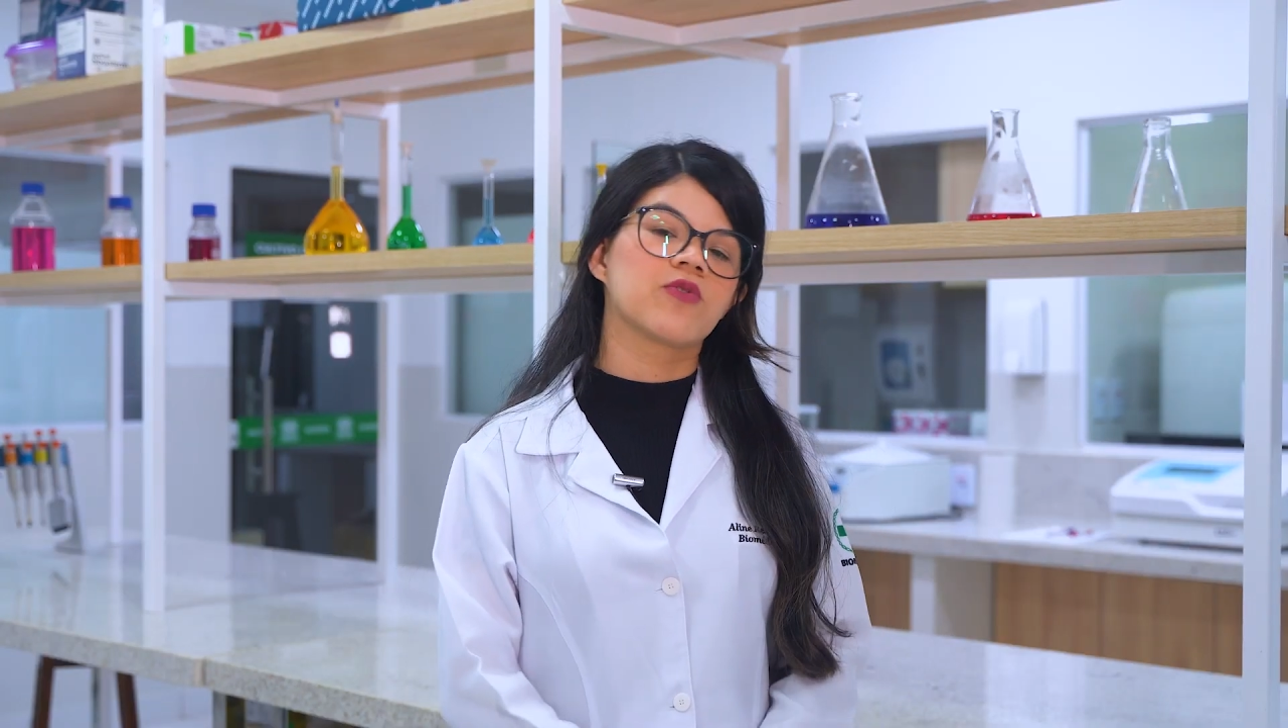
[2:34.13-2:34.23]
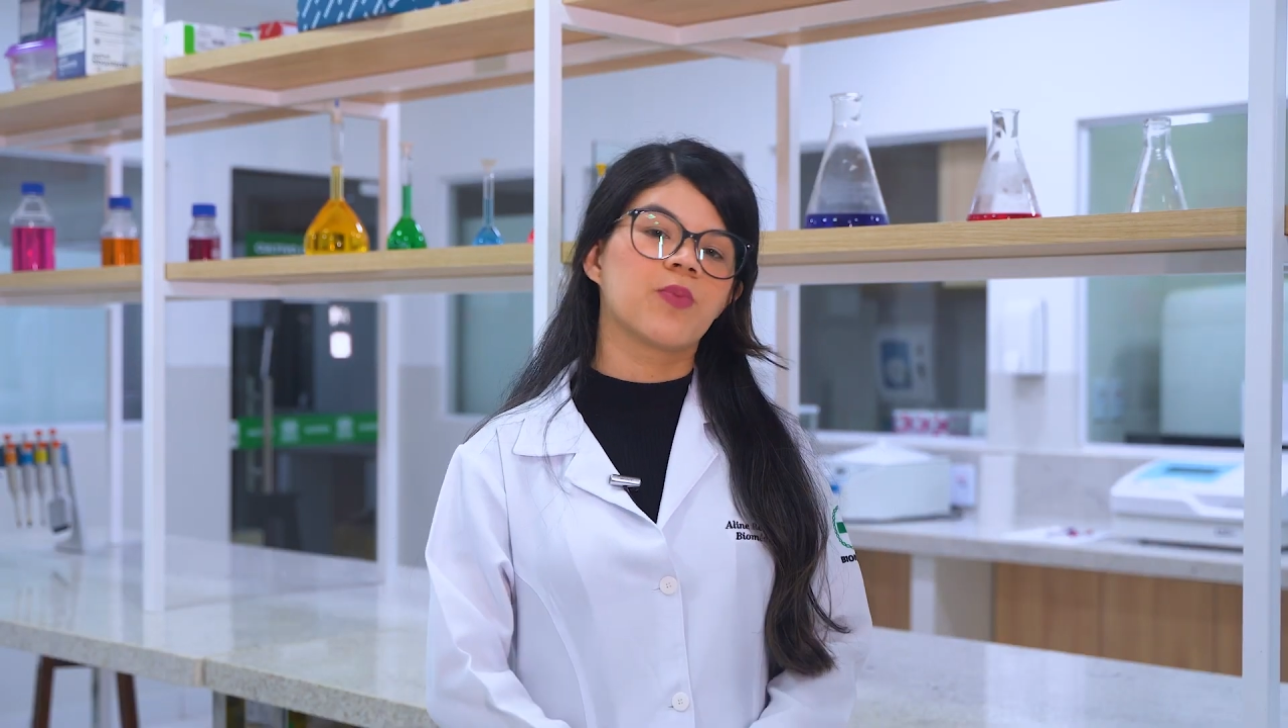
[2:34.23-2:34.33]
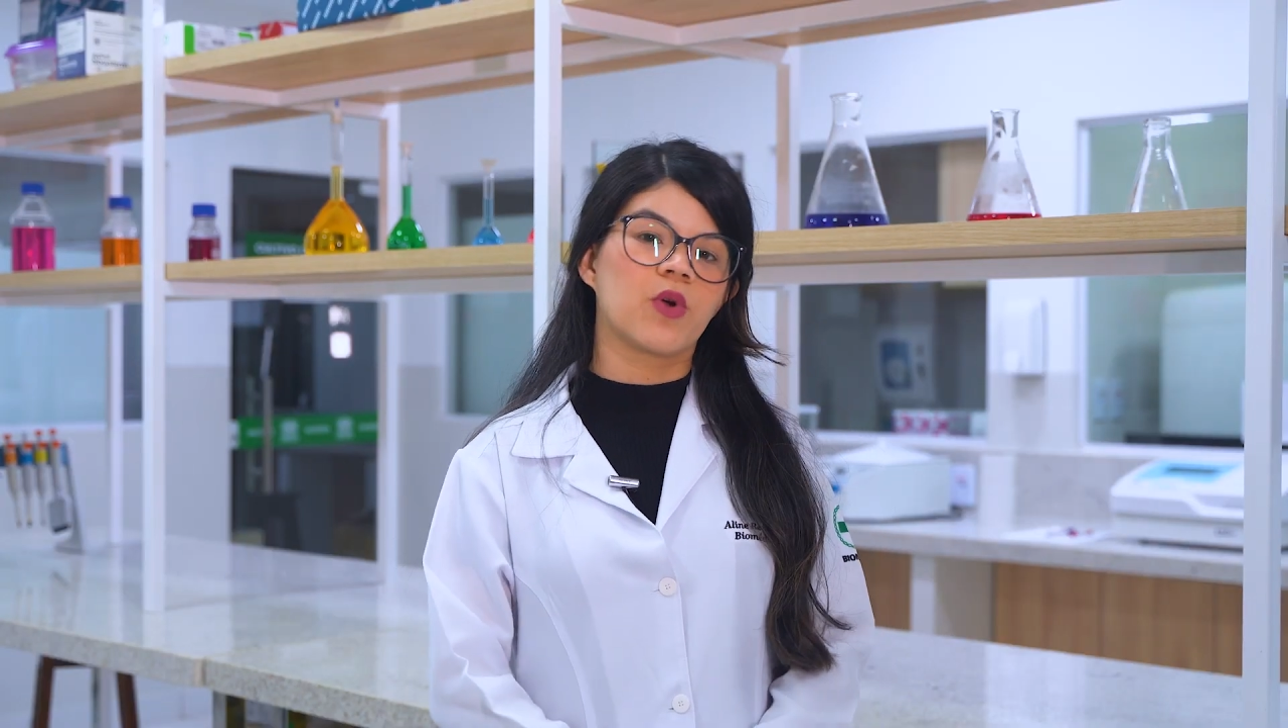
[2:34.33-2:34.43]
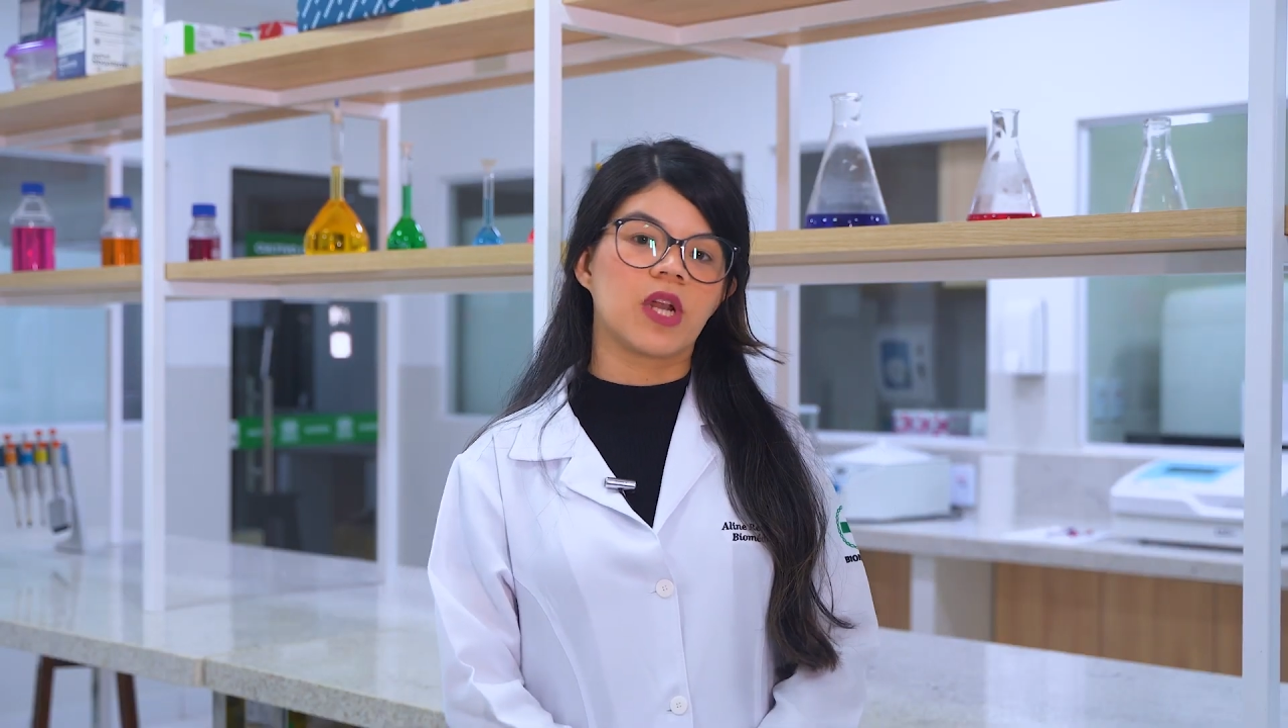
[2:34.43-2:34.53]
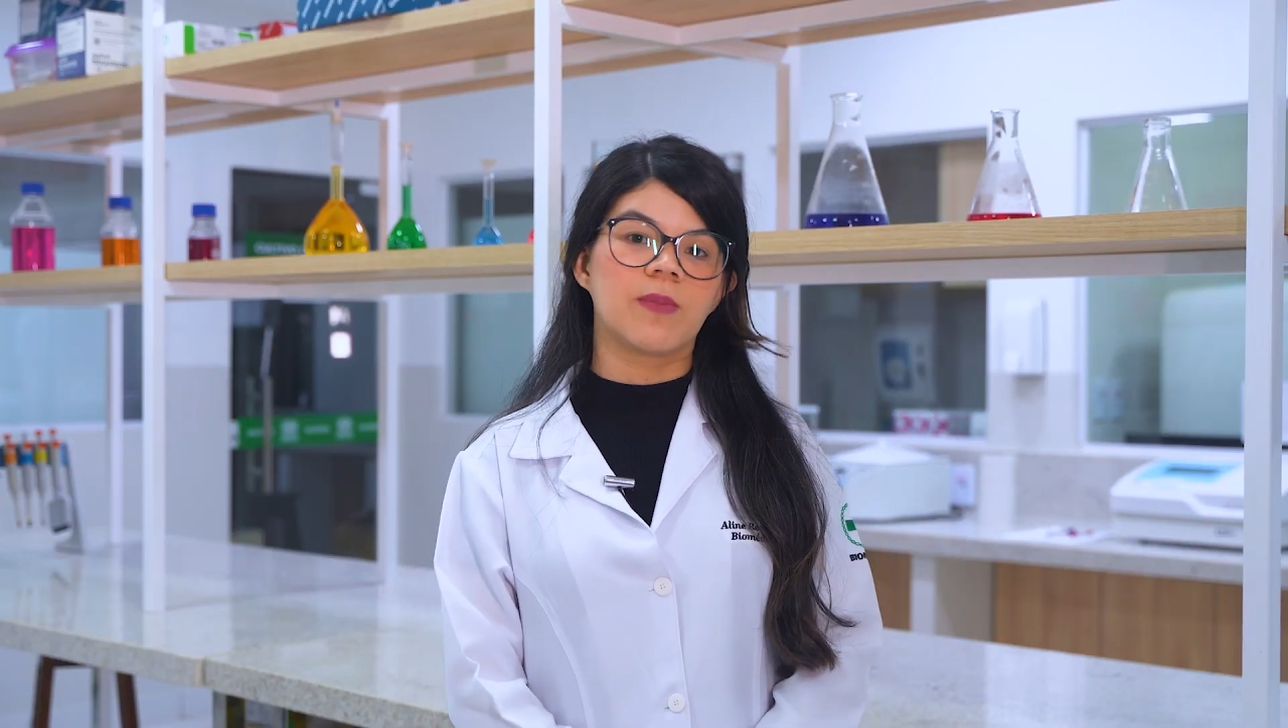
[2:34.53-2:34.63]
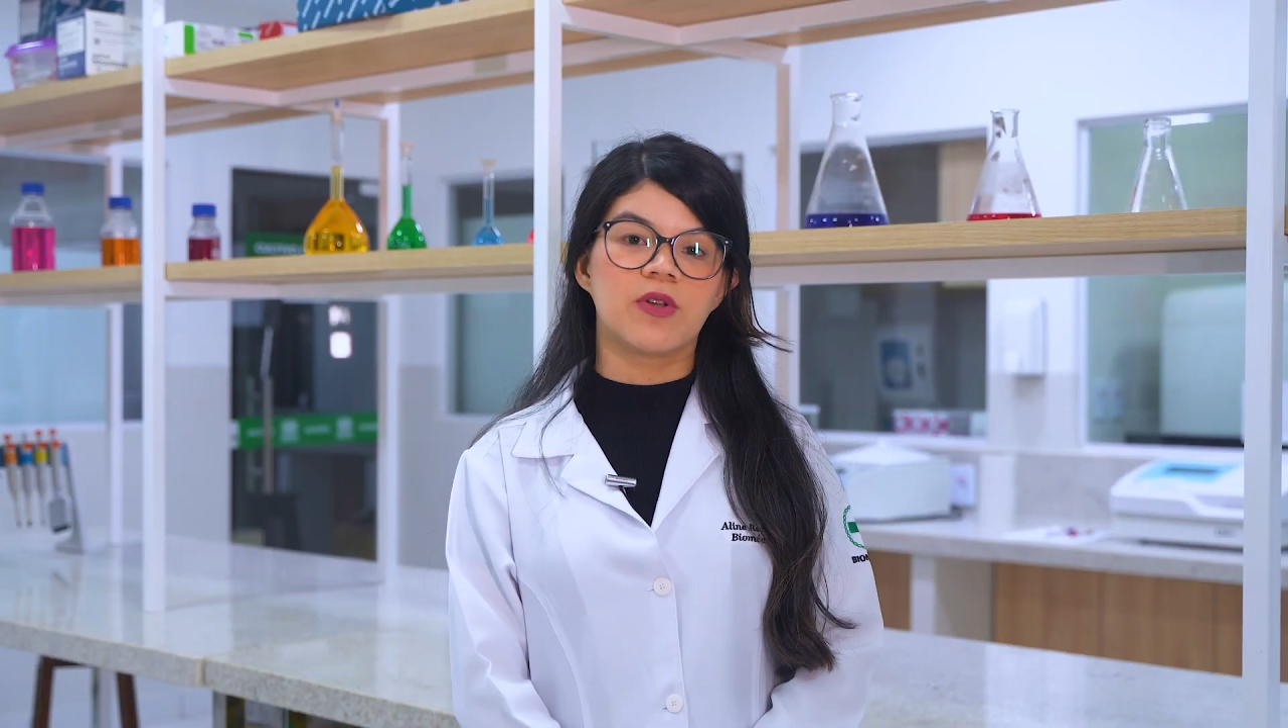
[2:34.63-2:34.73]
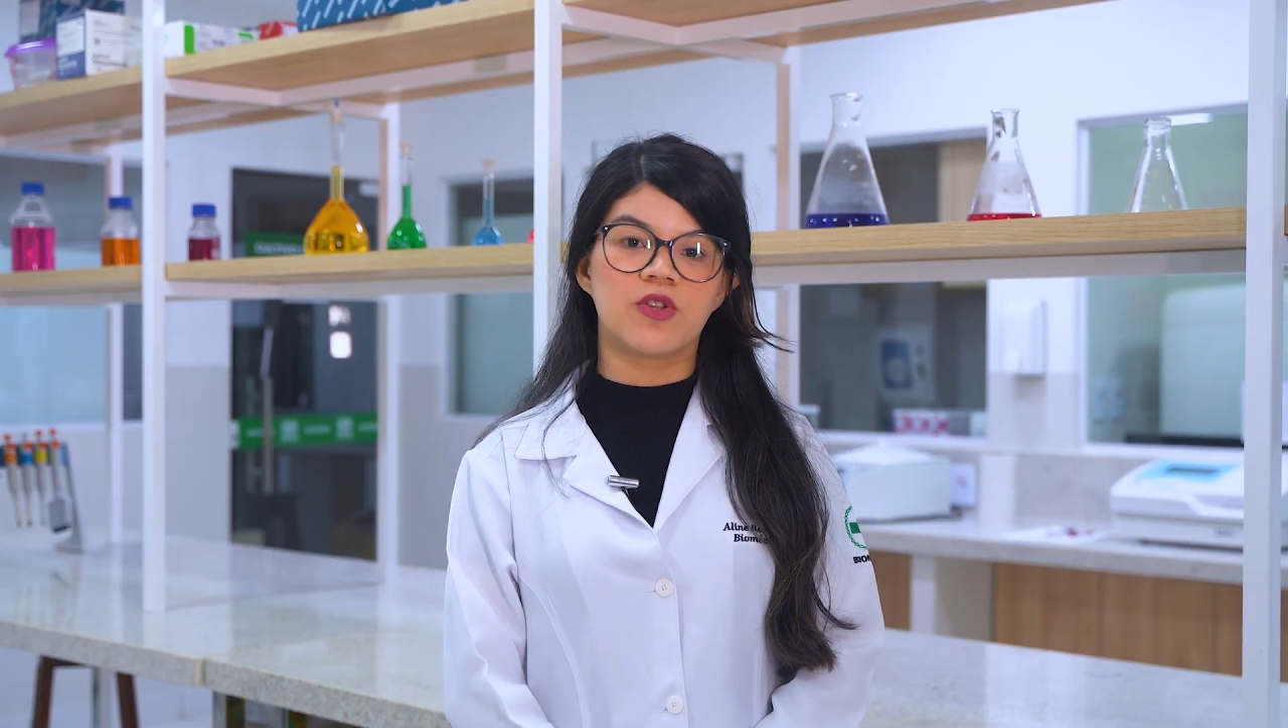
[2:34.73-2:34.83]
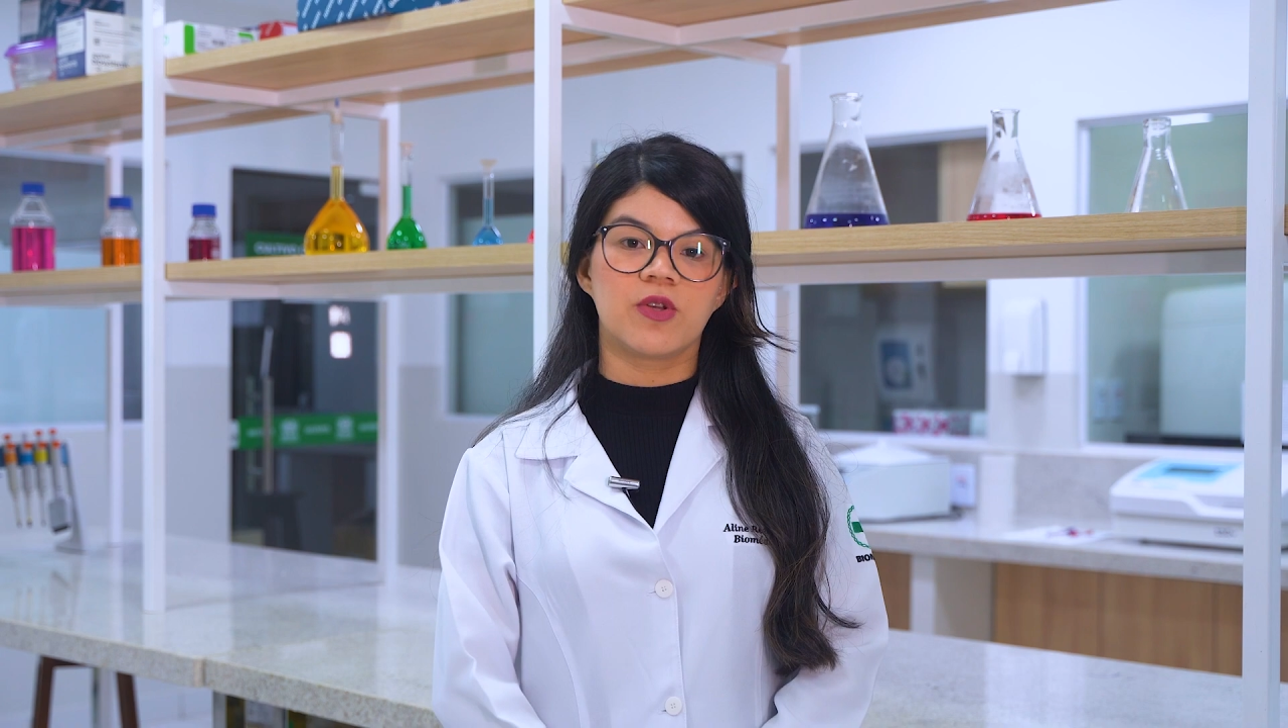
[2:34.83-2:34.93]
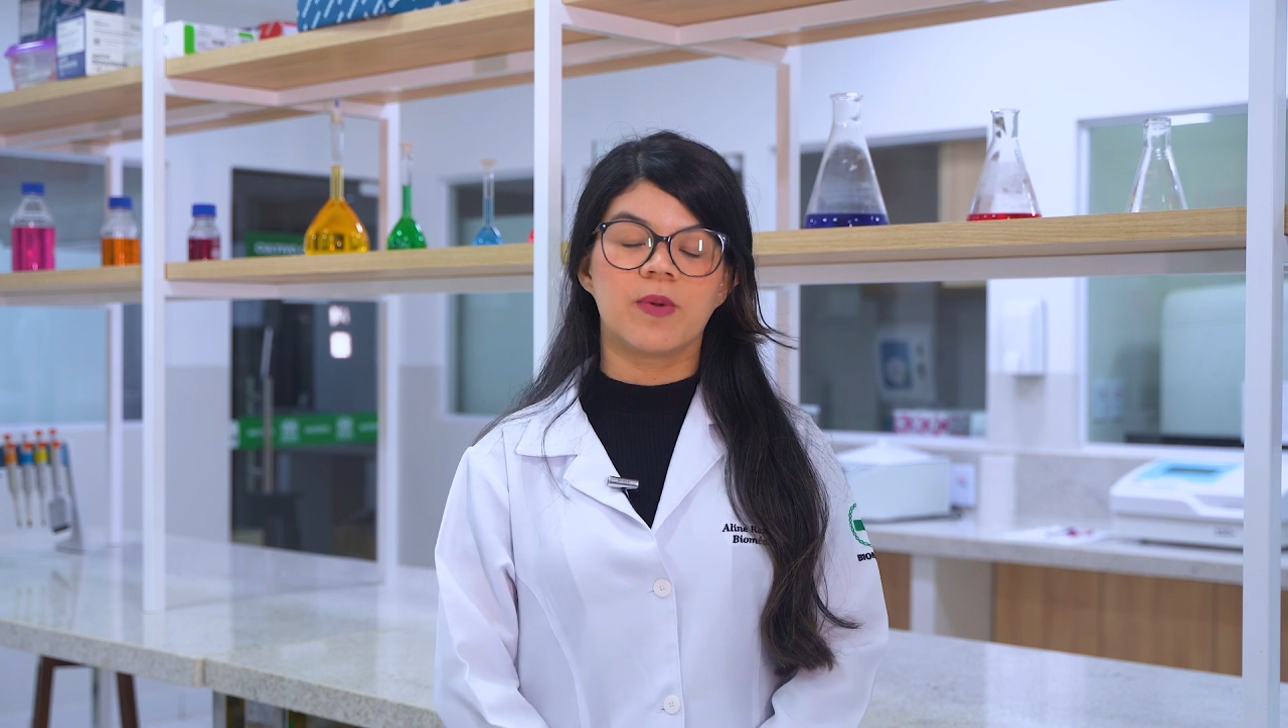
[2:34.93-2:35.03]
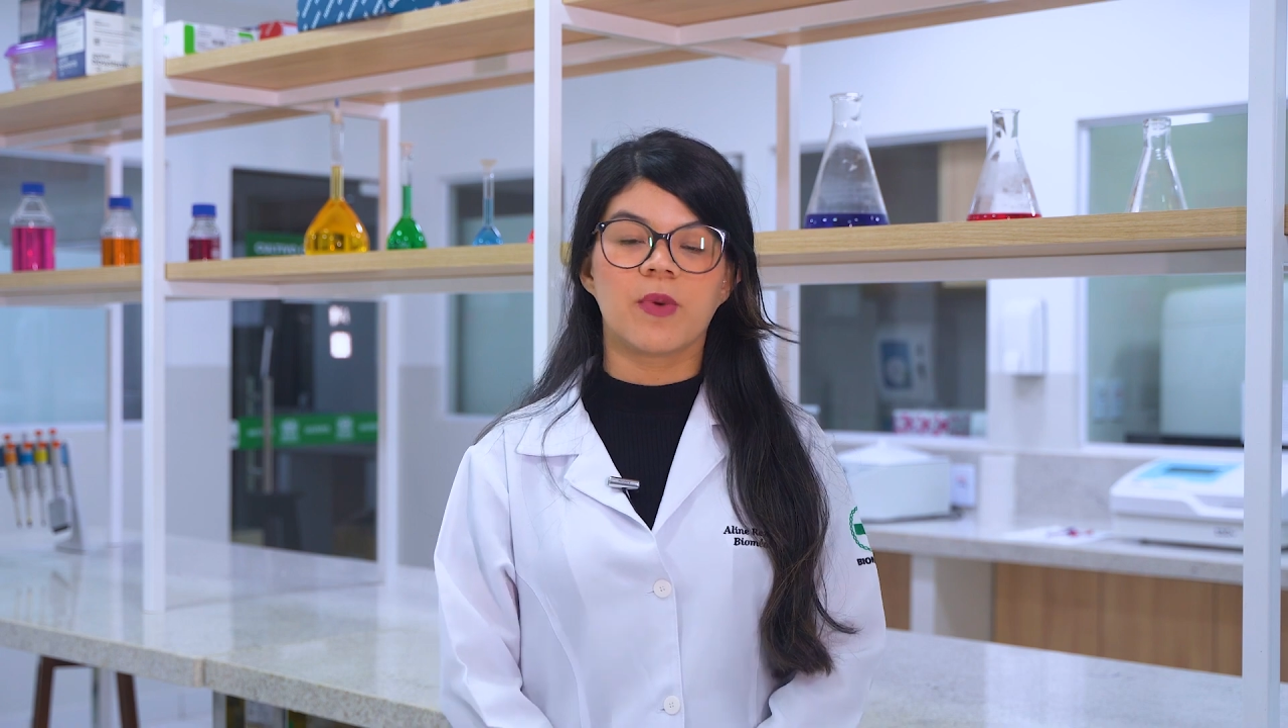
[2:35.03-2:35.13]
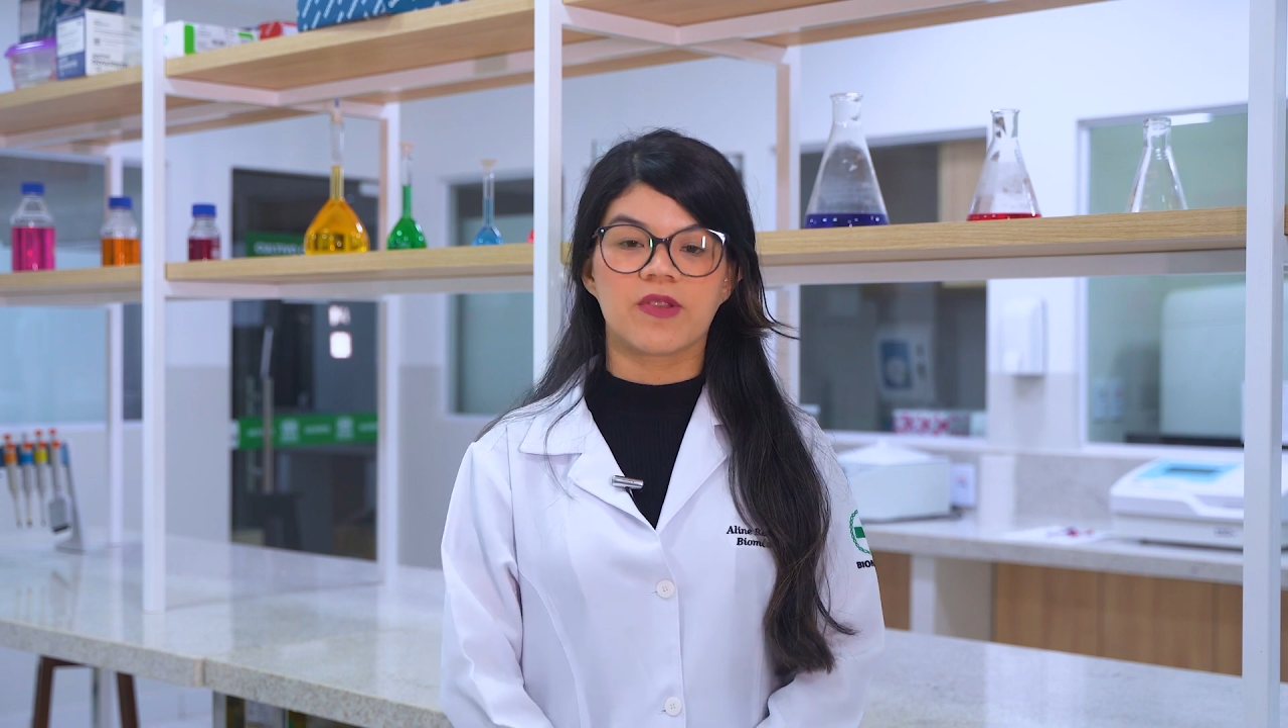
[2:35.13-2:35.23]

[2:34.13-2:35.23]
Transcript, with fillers: do programa de